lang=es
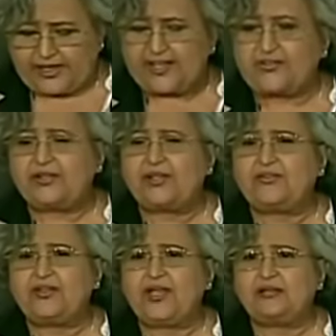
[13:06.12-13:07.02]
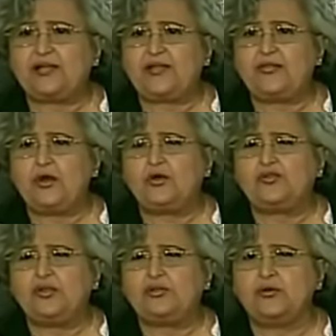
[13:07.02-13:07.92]
De las
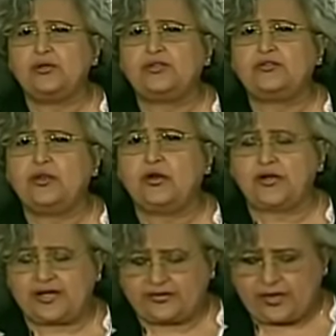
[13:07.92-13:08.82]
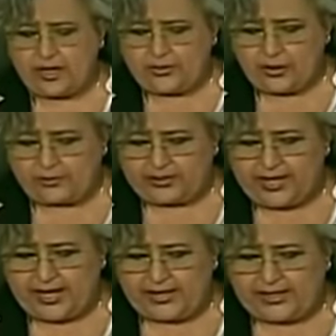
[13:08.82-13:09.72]
702 circunscripciones
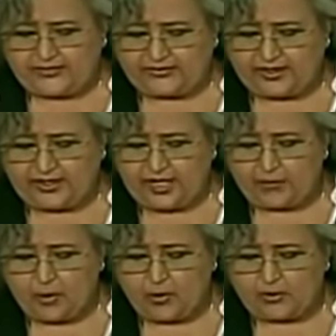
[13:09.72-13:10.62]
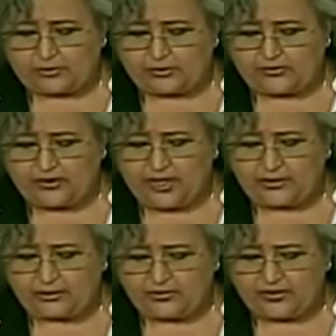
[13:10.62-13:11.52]
nominales tenemos
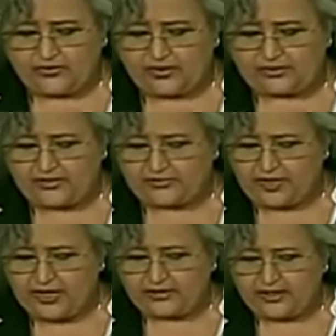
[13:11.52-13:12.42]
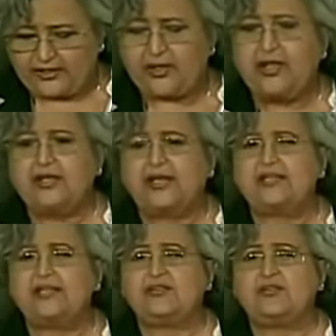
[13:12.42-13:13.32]
467
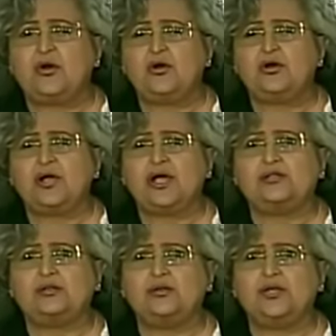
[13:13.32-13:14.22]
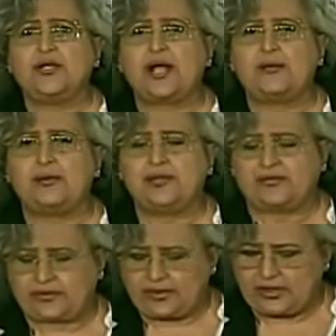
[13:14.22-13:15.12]
que ya son
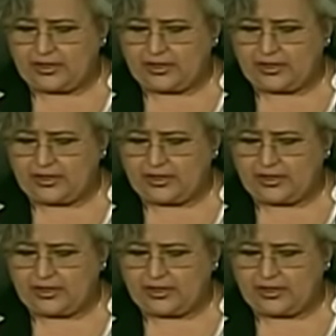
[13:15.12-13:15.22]
adjudicables.